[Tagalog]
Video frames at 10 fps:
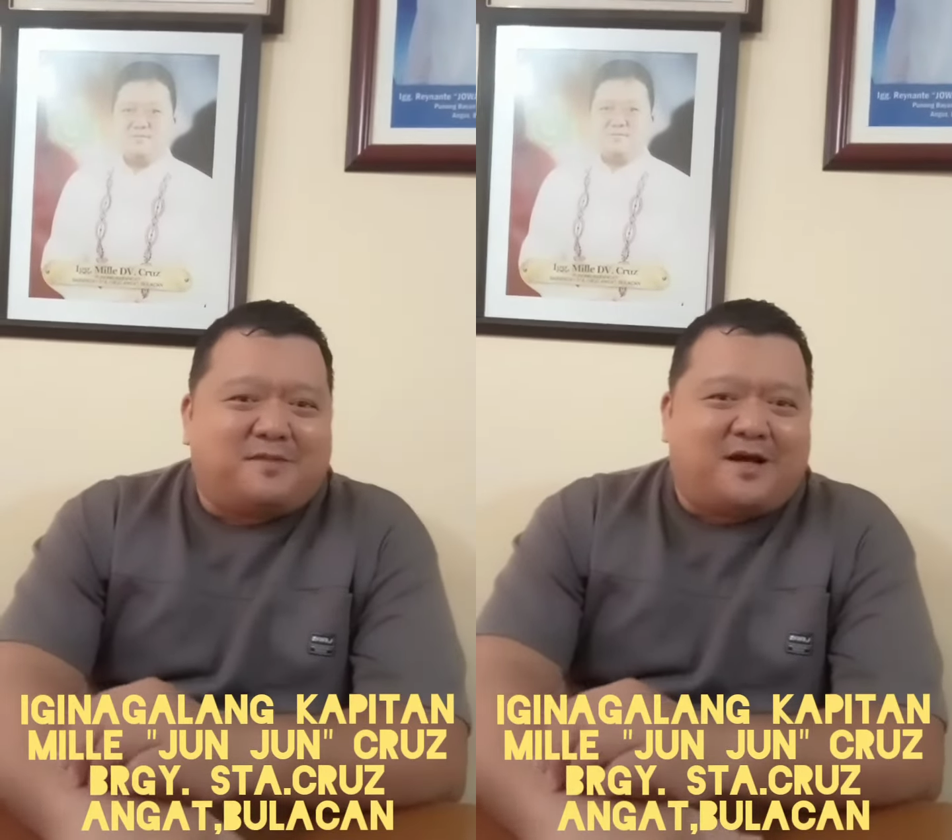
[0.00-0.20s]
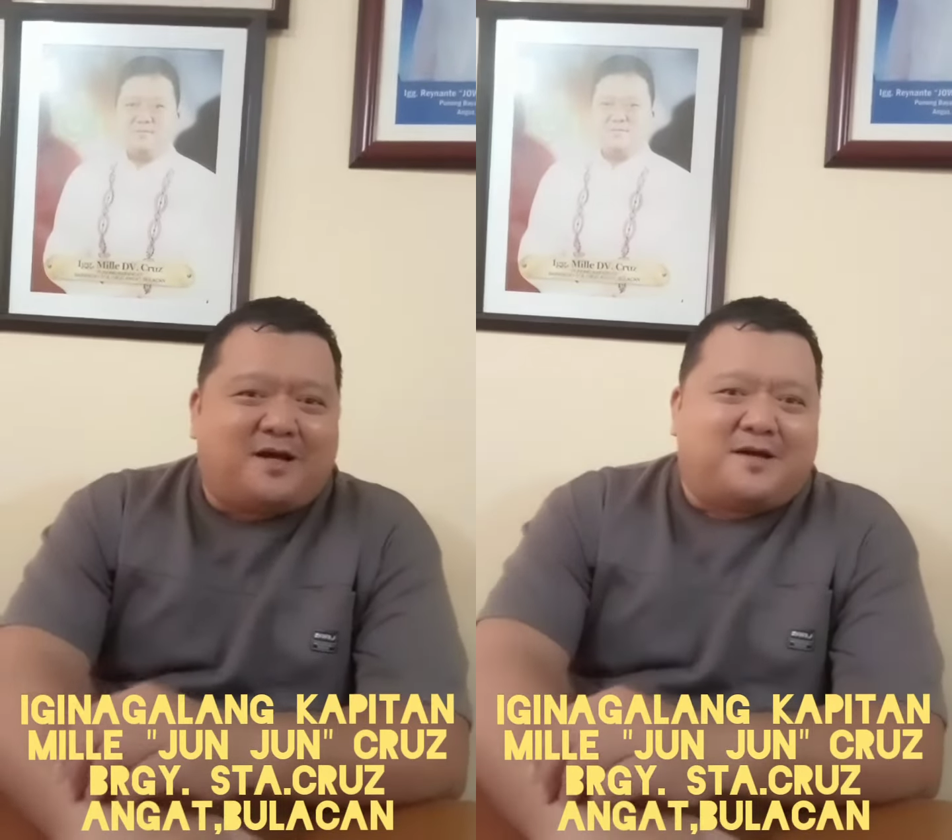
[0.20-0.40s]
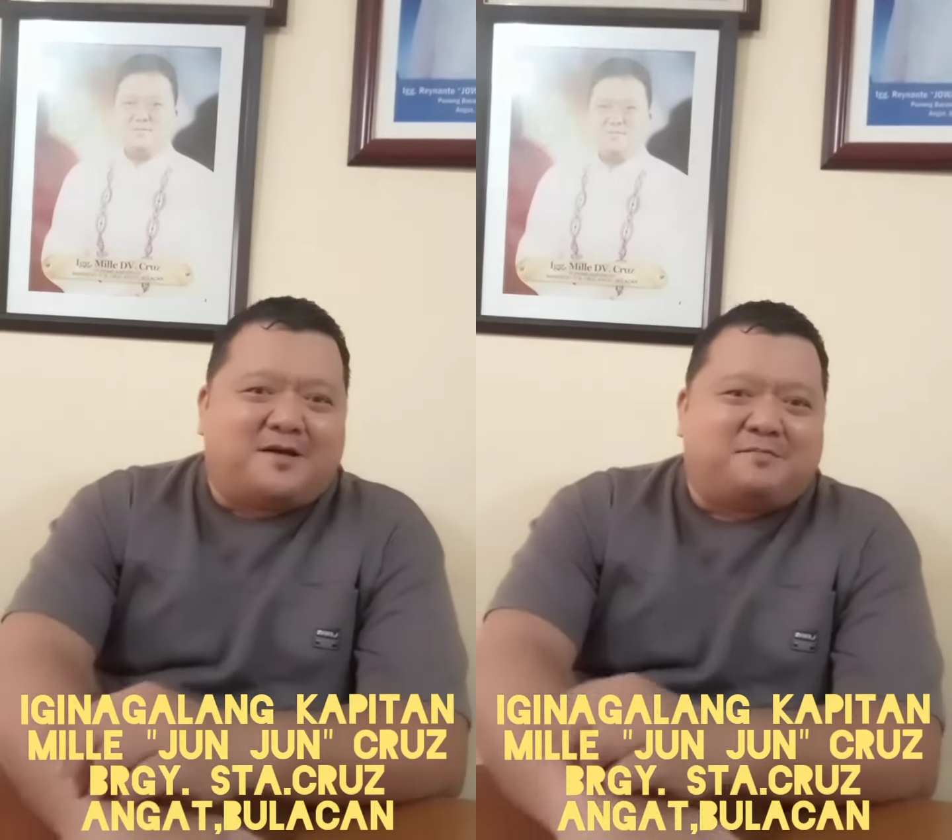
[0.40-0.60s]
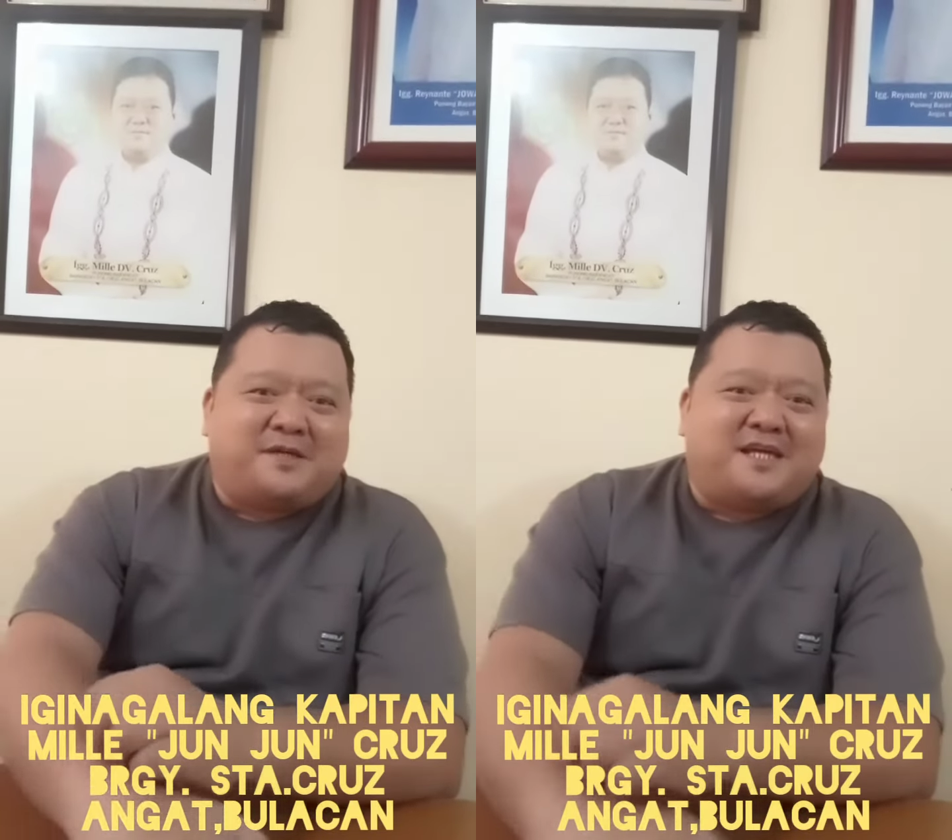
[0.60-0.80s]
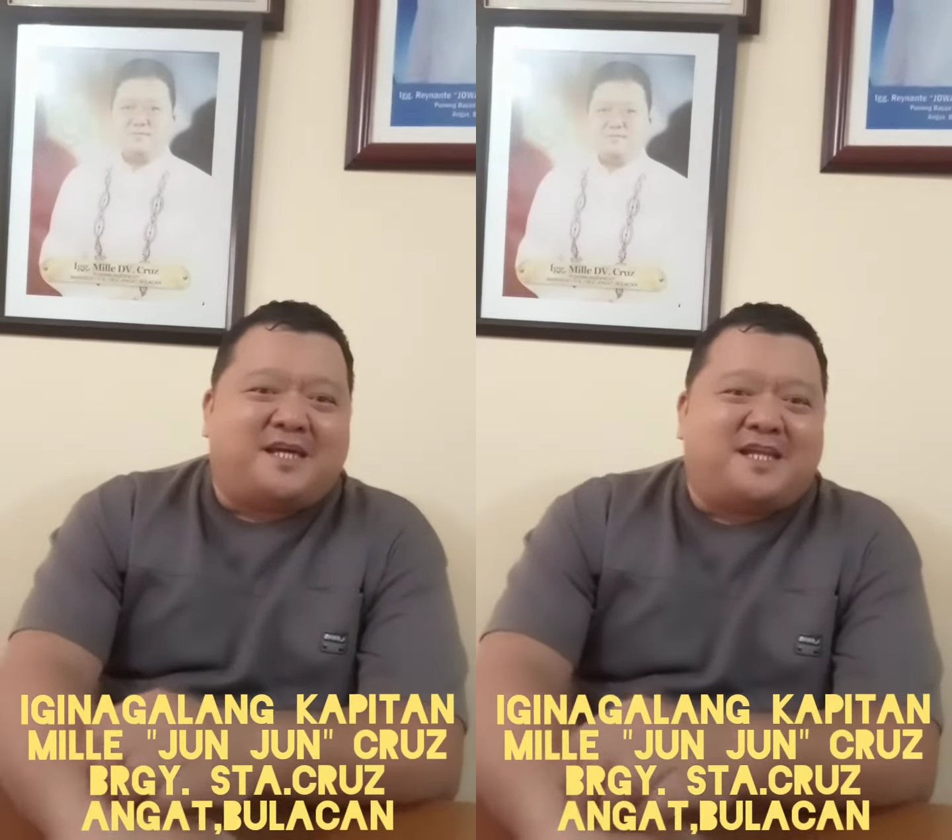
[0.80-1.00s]

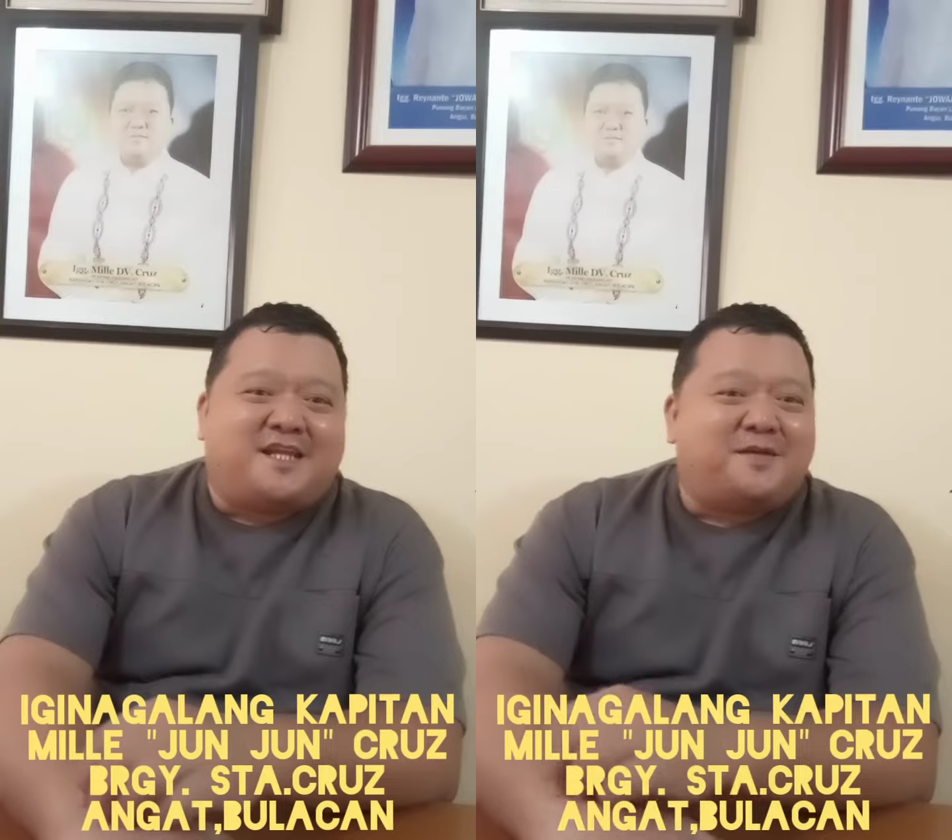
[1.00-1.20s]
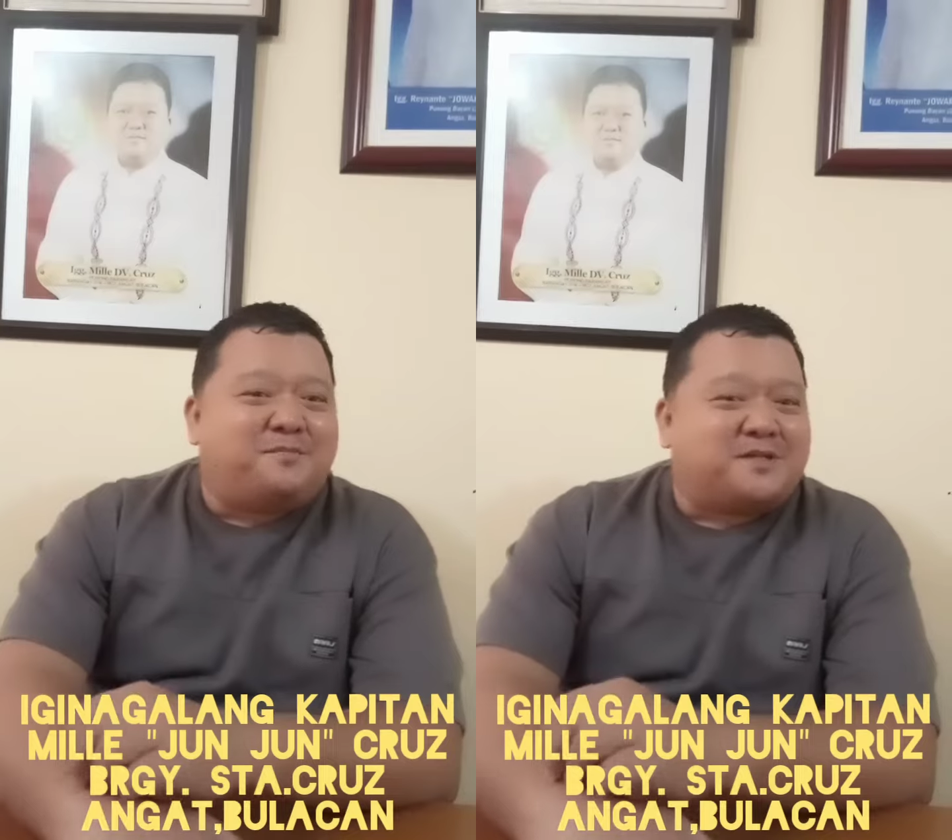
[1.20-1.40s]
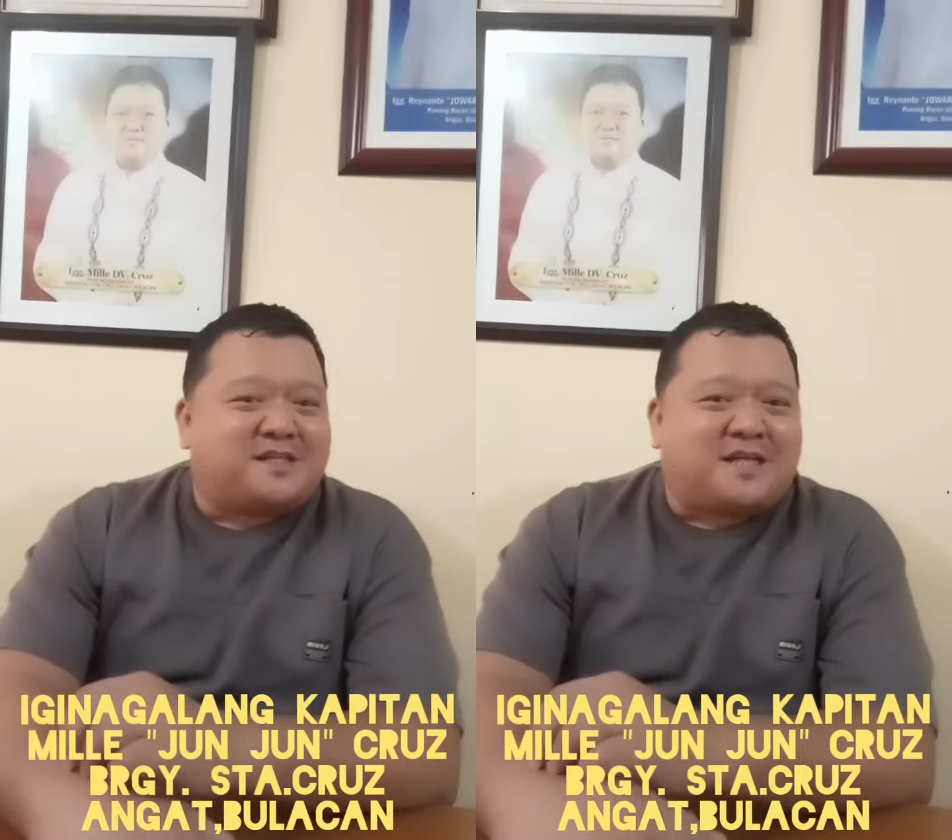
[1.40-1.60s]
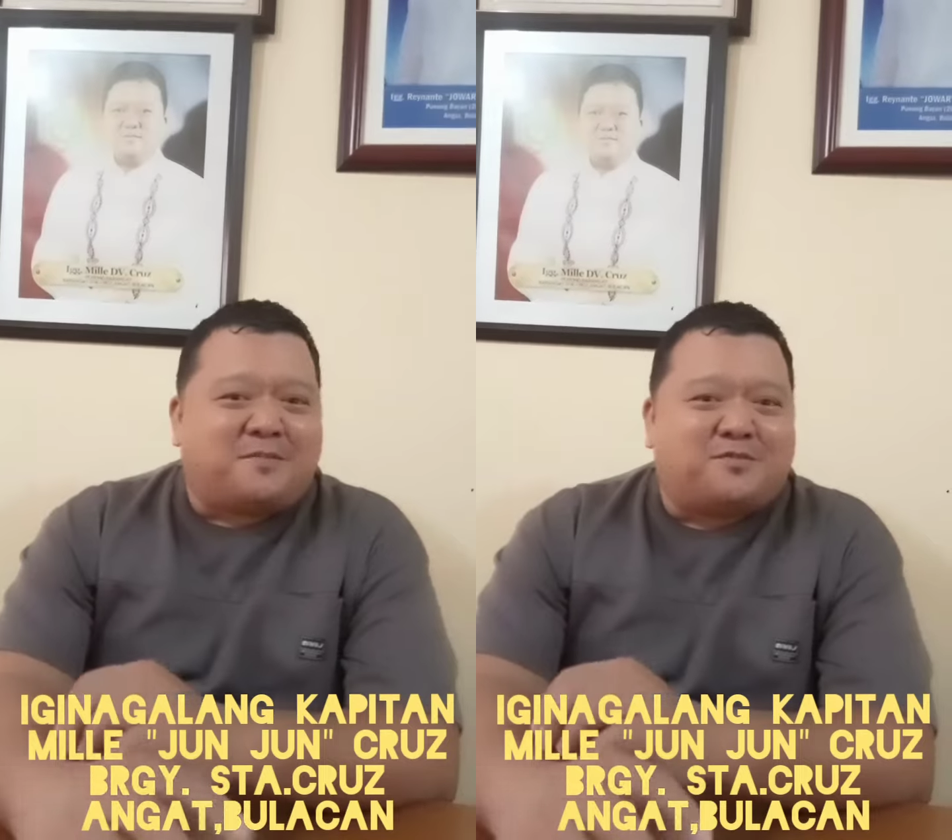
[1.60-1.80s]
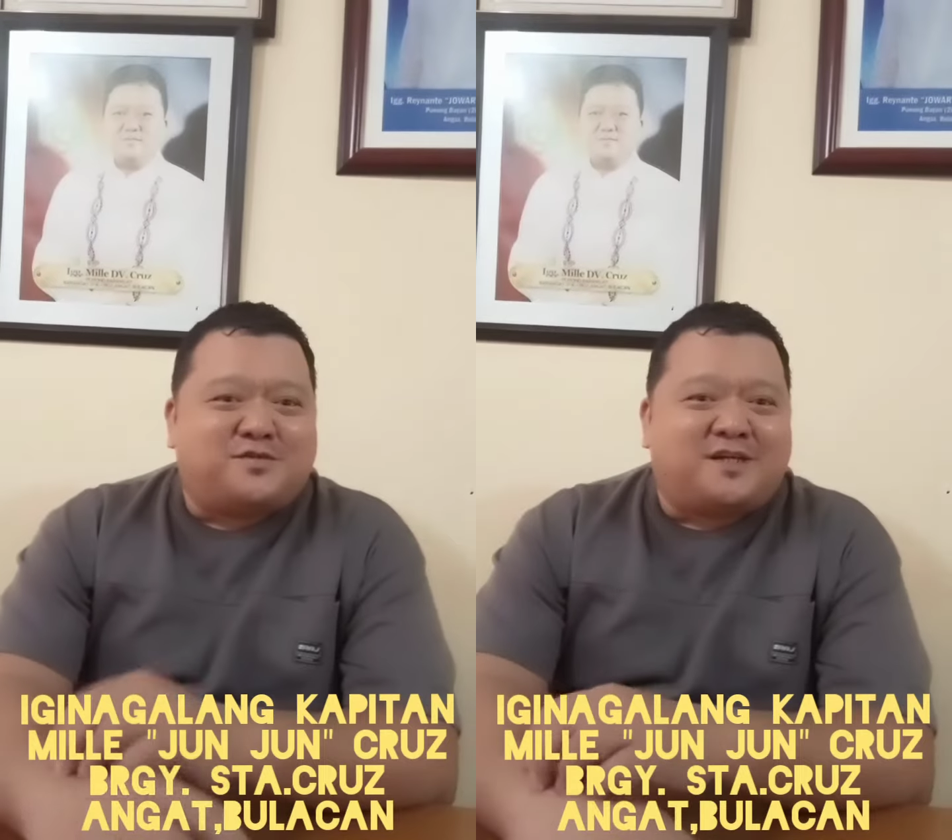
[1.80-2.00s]
Mapigilan na yung
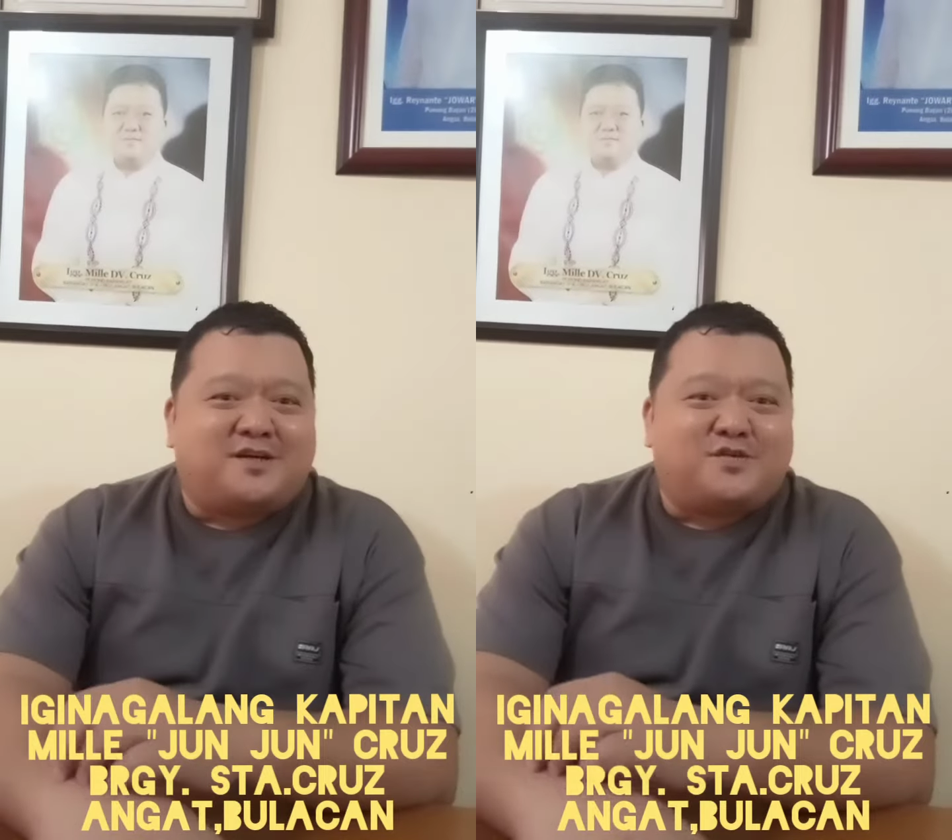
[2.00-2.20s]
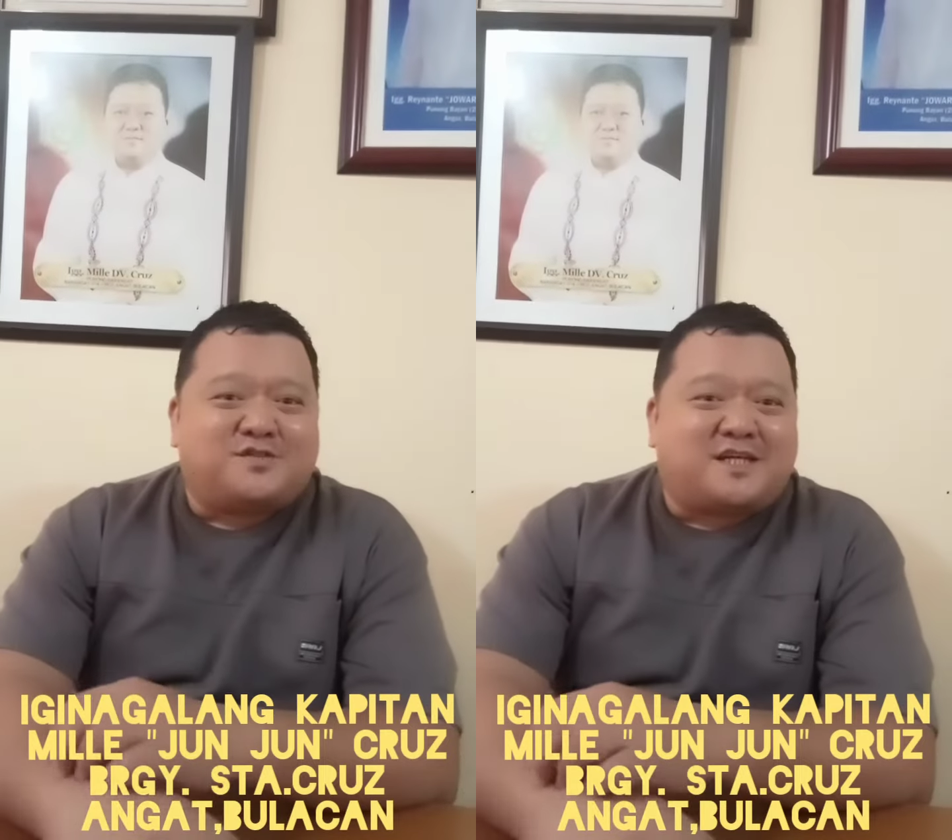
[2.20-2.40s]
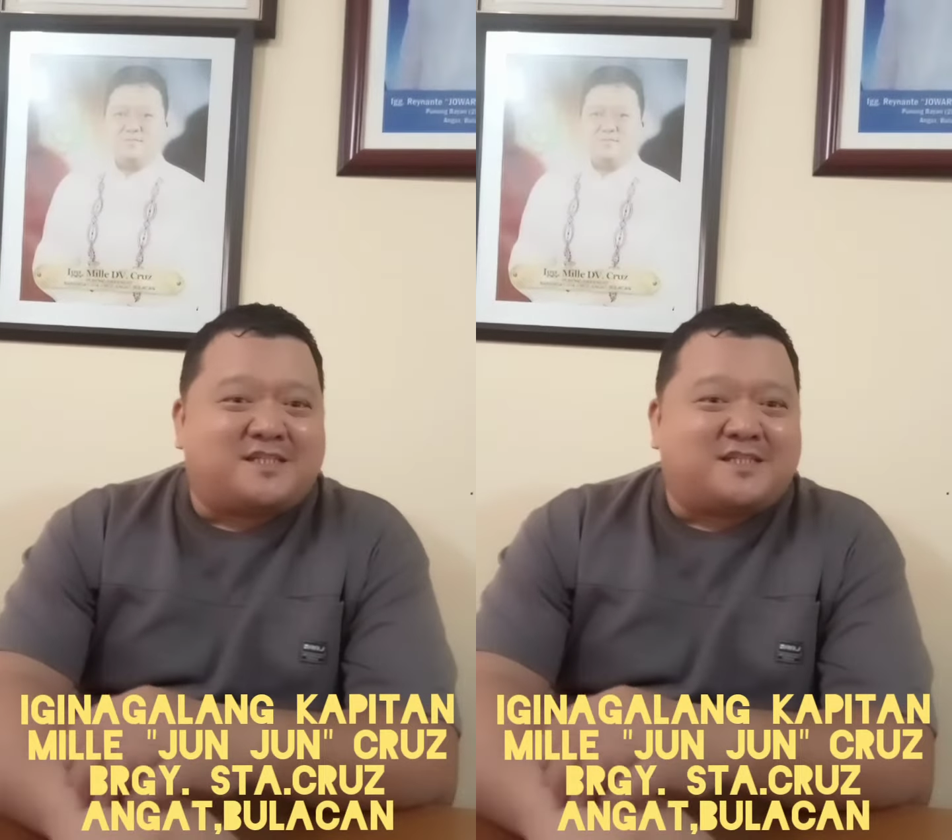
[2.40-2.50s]
pagtatapon ng kung saan